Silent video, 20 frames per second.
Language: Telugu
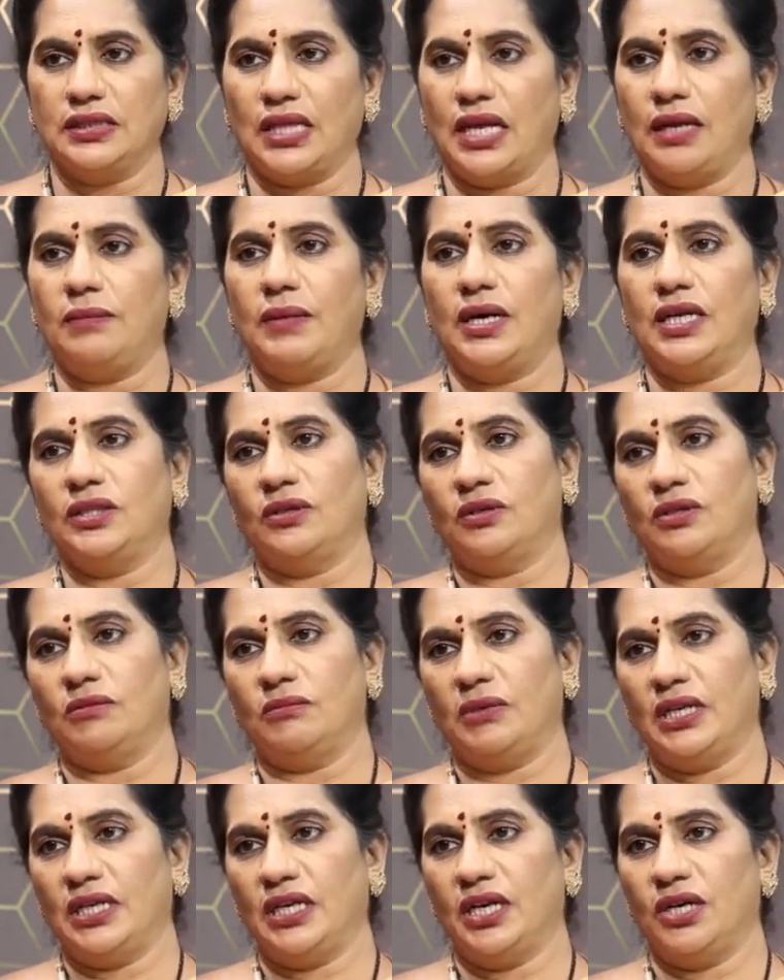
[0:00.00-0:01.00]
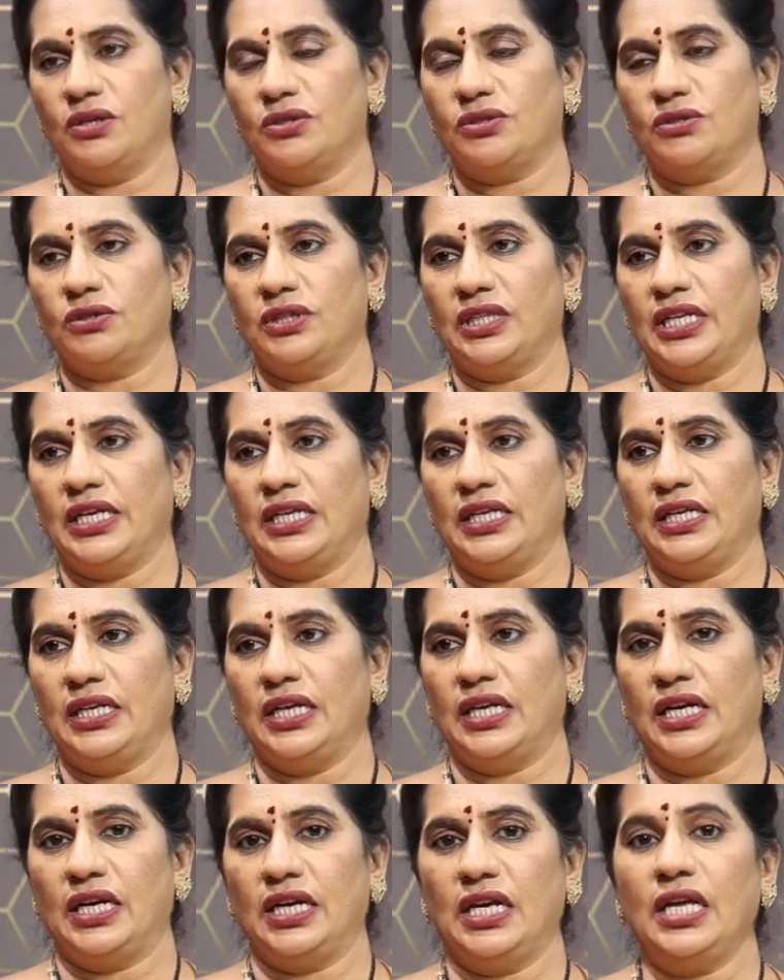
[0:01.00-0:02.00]
తల బాదుకుని మరీ ఏడుస్తుంది ఏంటి
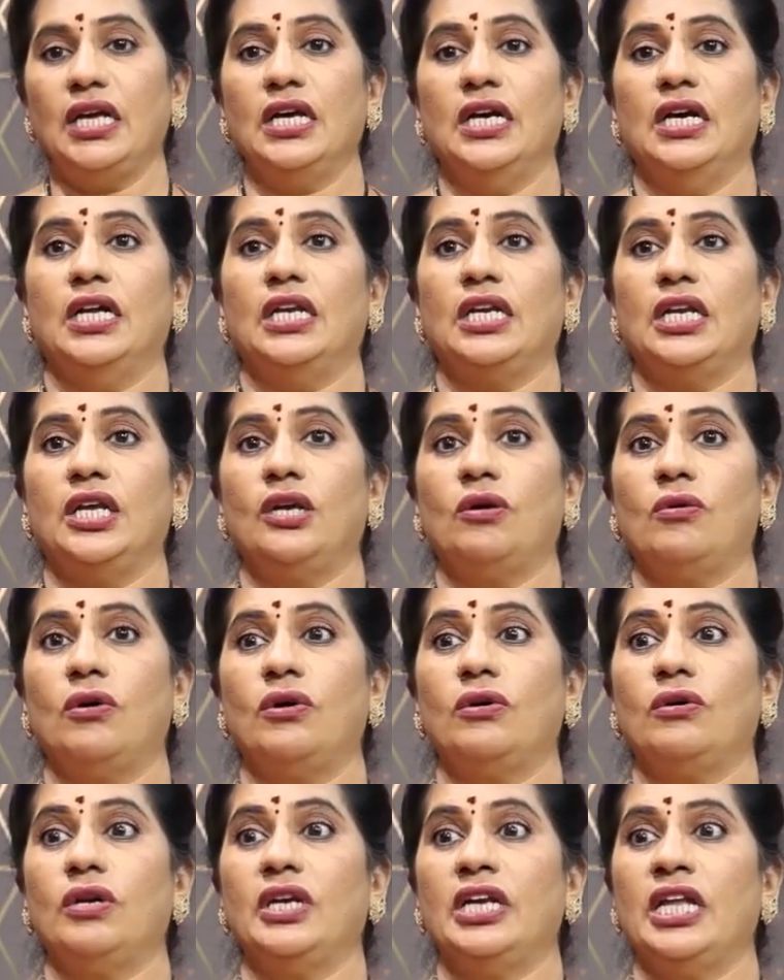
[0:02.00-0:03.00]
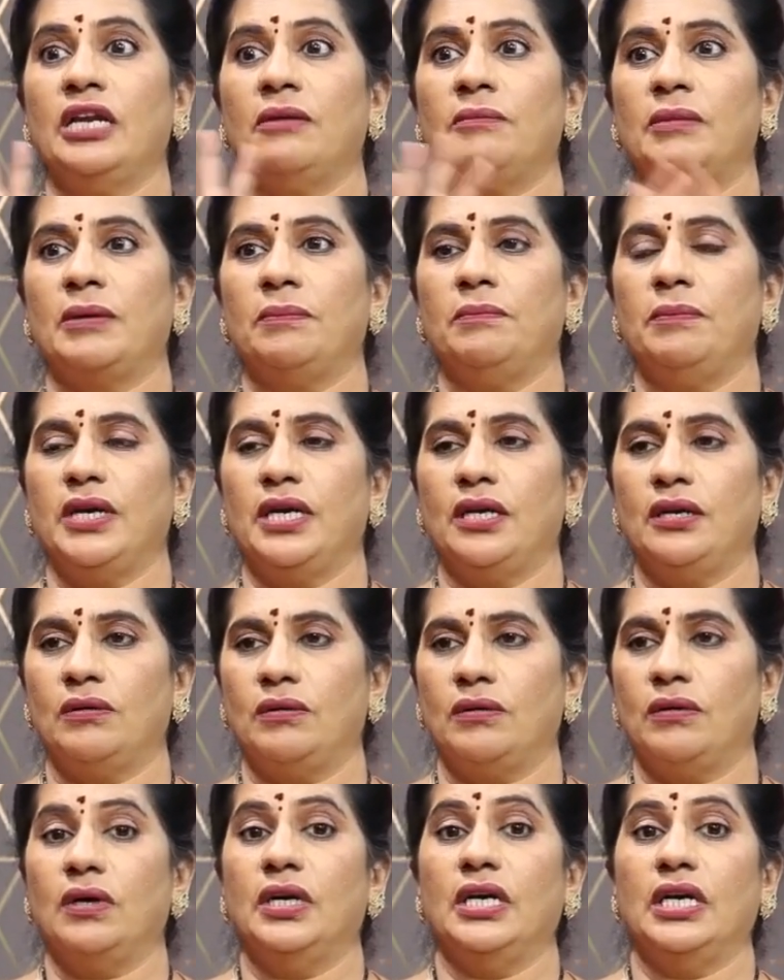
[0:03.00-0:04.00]
అని అంటే నీ కొడుకుని నేను
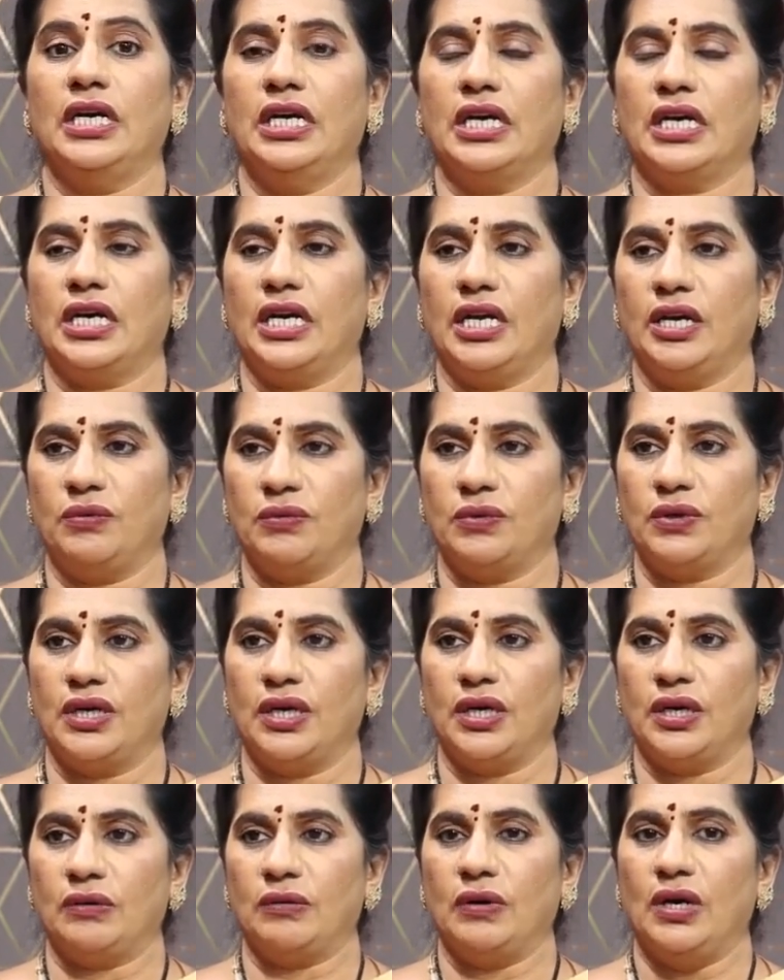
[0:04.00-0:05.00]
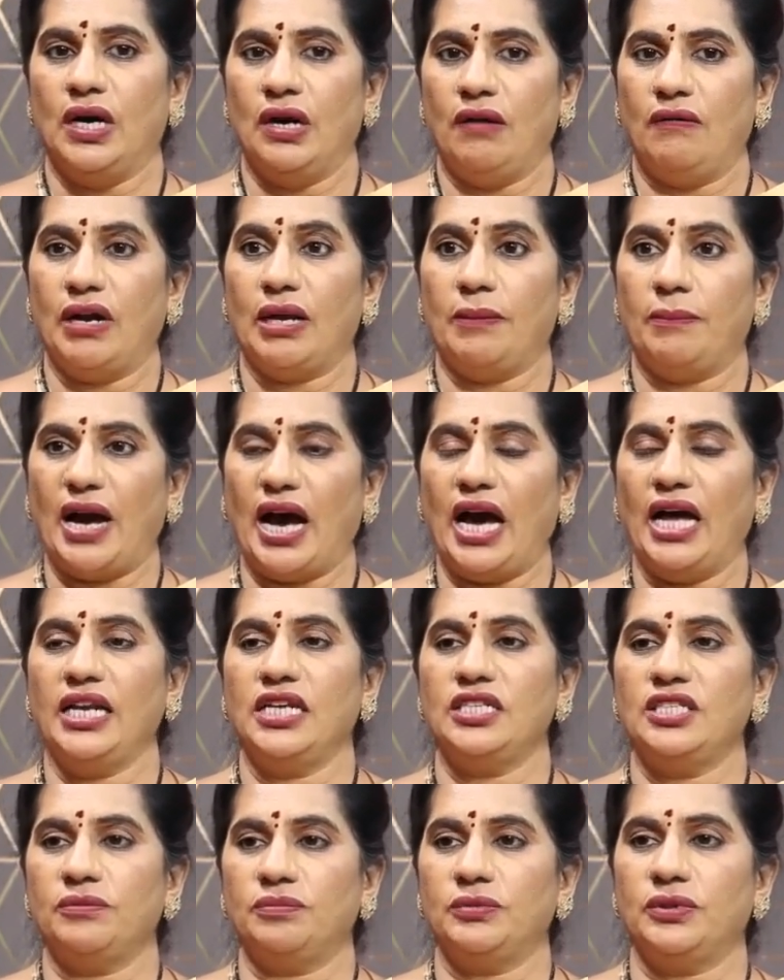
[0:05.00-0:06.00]
పంపేను ఇక్కడే ఉంటాడు వాళ్ళ
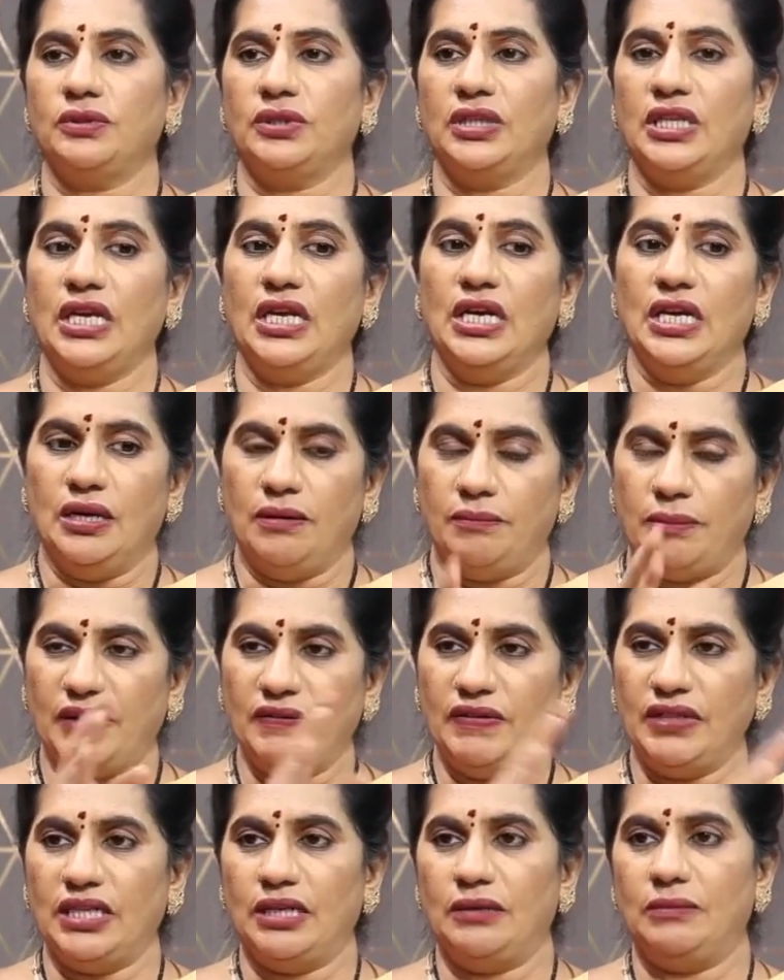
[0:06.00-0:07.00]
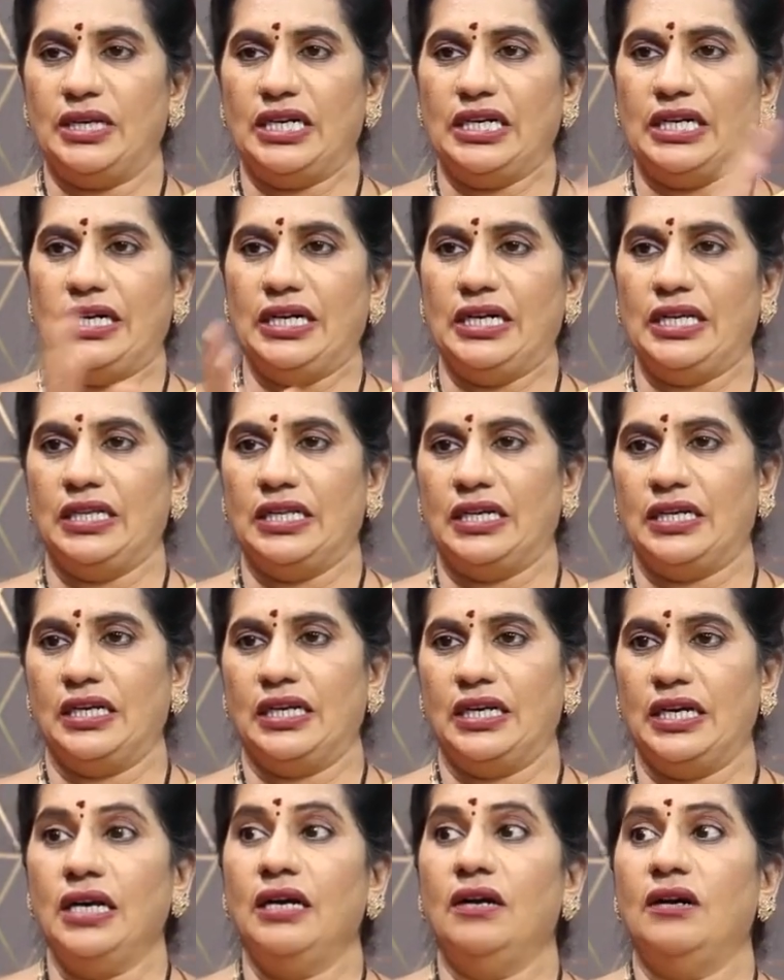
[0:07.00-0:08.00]
భార్య చెప్తుంది పవిత్ర
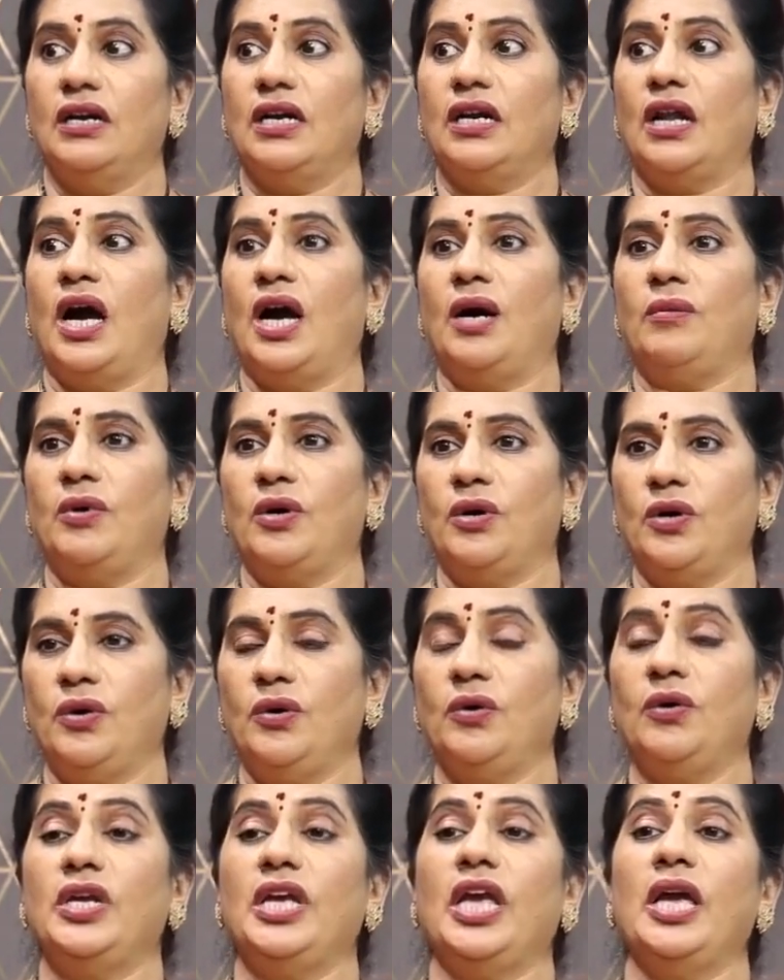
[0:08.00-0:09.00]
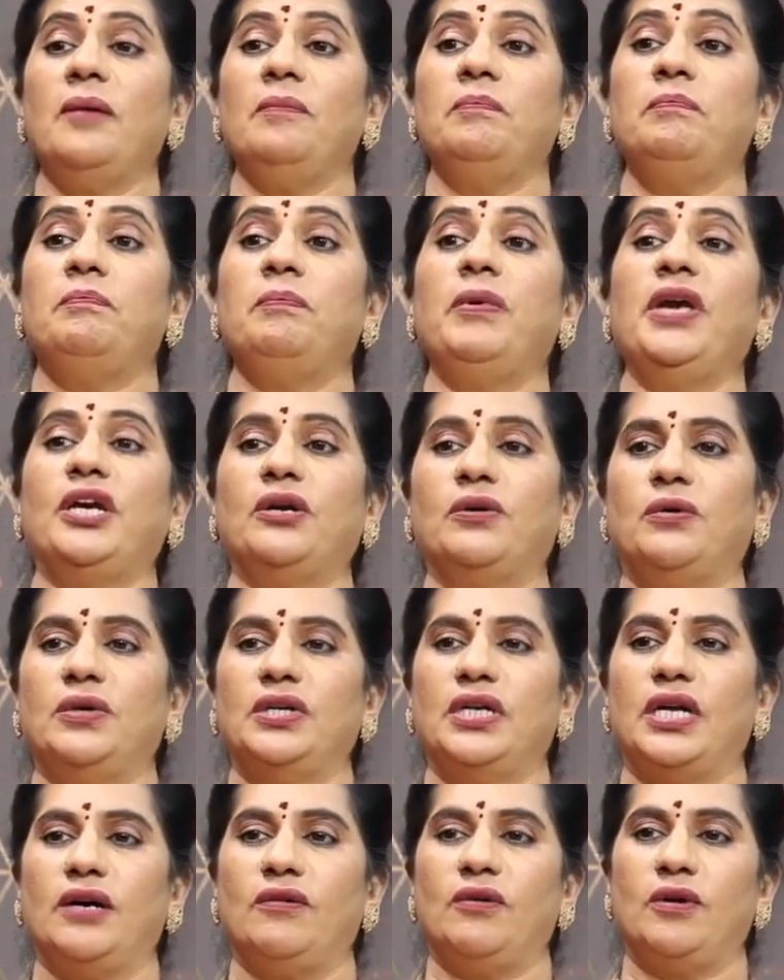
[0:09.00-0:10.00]
మాట్లాడేదంట నా మొగుడు ఏం
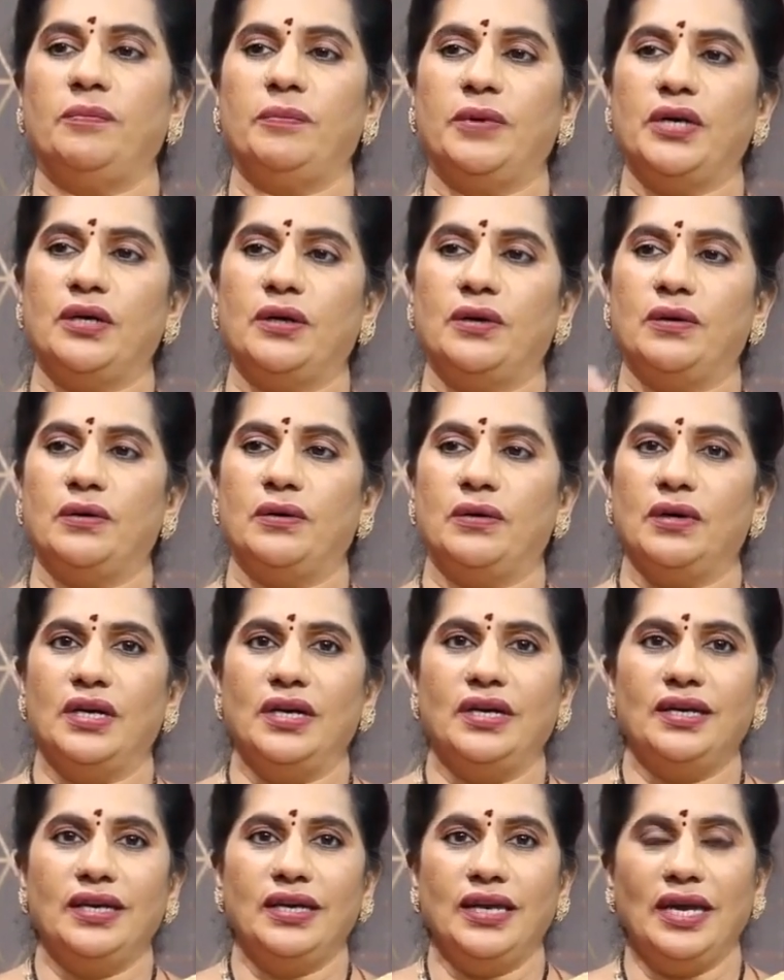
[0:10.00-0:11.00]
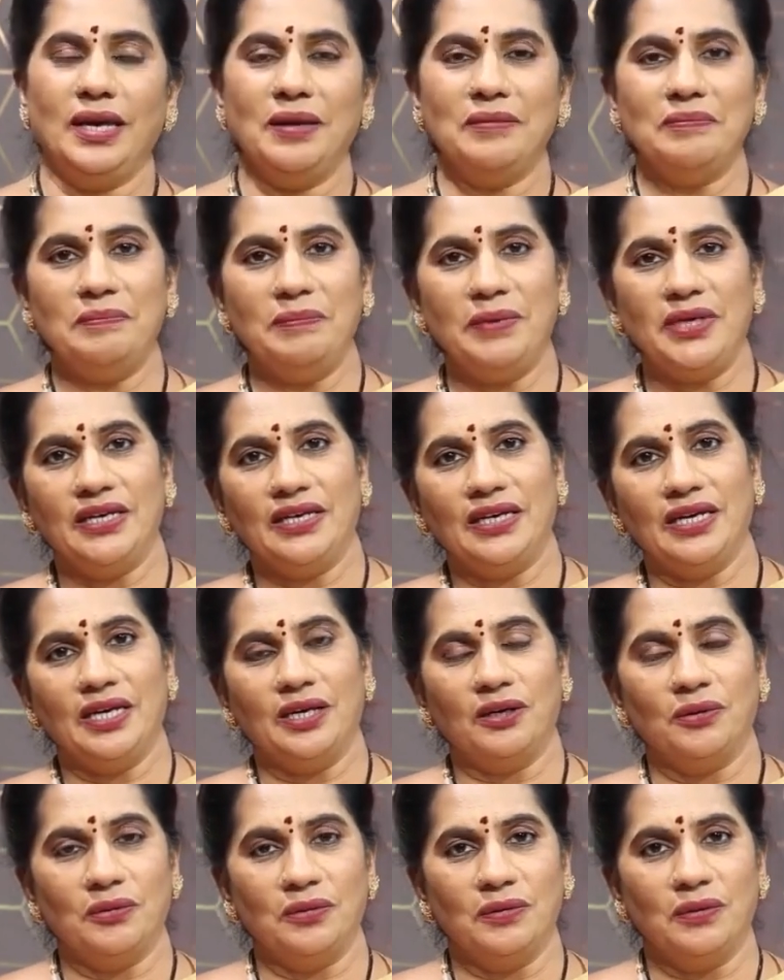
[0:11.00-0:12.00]
పీక్కుంటావో పీక్కో ఏం
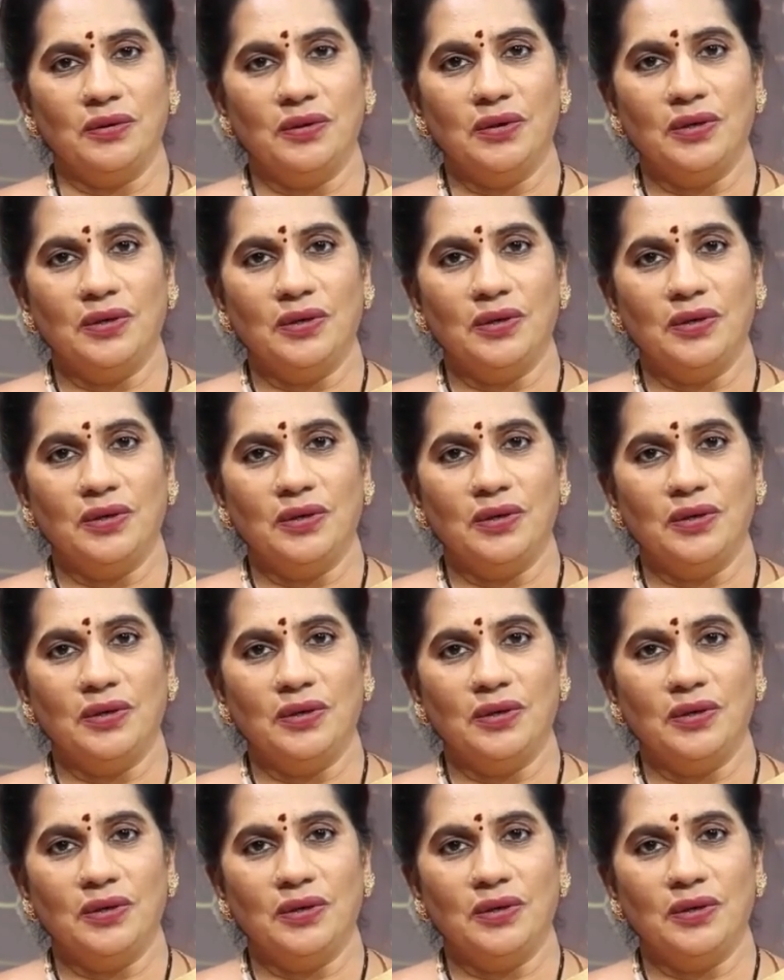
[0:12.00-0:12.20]
పీకారు